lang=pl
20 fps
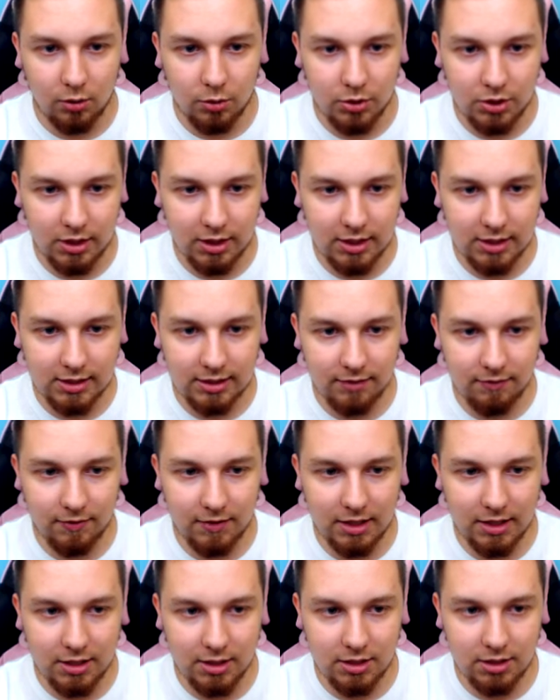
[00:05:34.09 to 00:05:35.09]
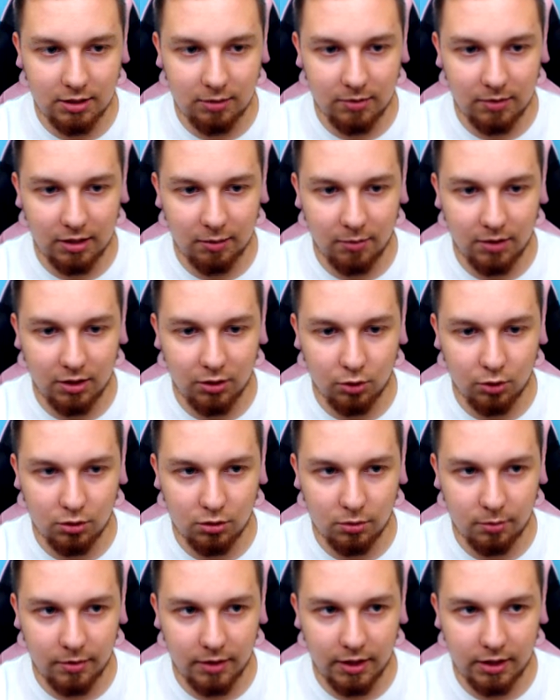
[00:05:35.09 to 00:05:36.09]
Już nie jestem więźniem labiryntu. No
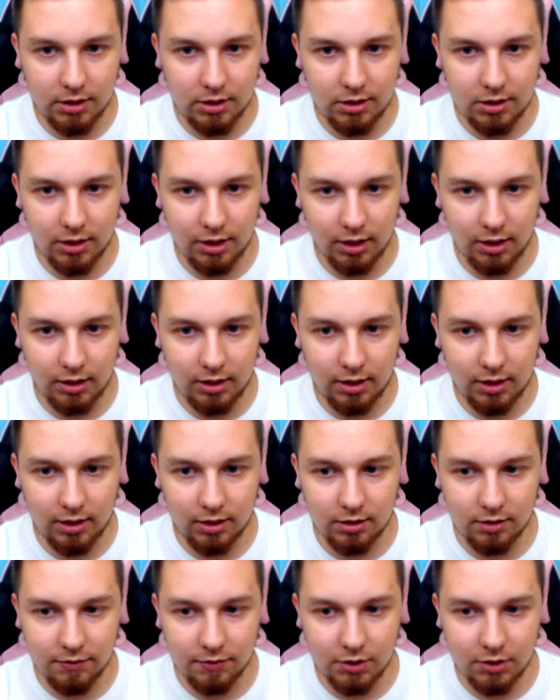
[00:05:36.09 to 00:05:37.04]
zobaczcie jak teraz,